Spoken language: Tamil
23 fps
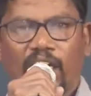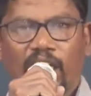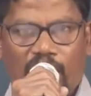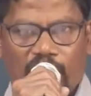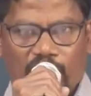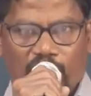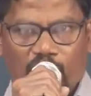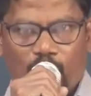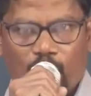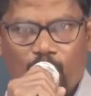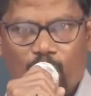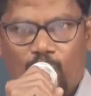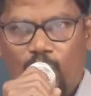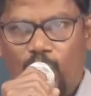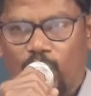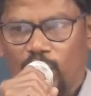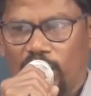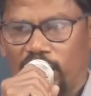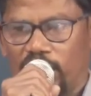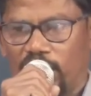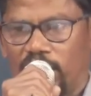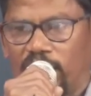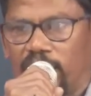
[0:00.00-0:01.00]
கர்த்தர்
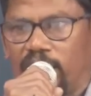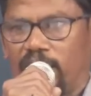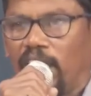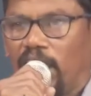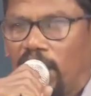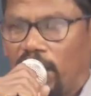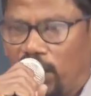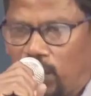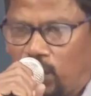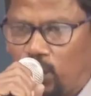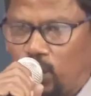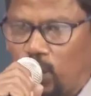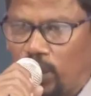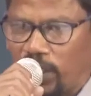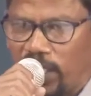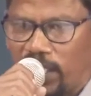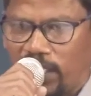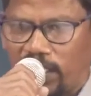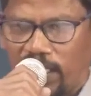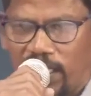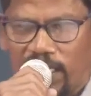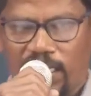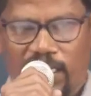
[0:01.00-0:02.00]
உங்களோடு இருந்து என்னோடு
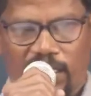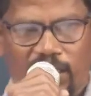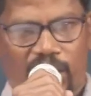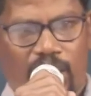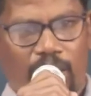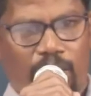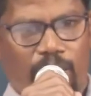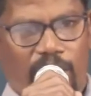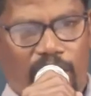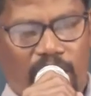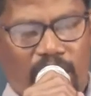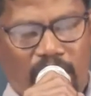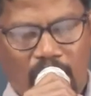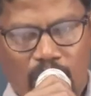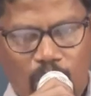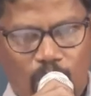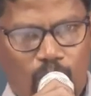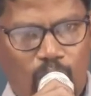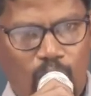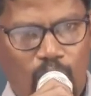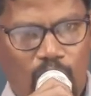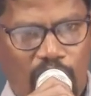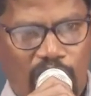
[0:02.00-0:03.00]
இருக்கிற என் தேவன்
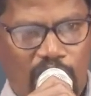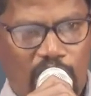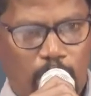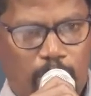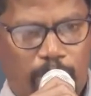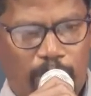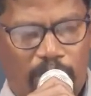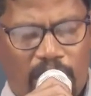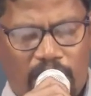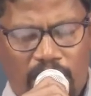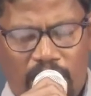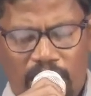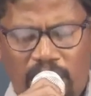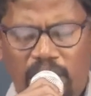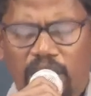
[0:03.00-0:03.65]
உங்களோடு இருப்பா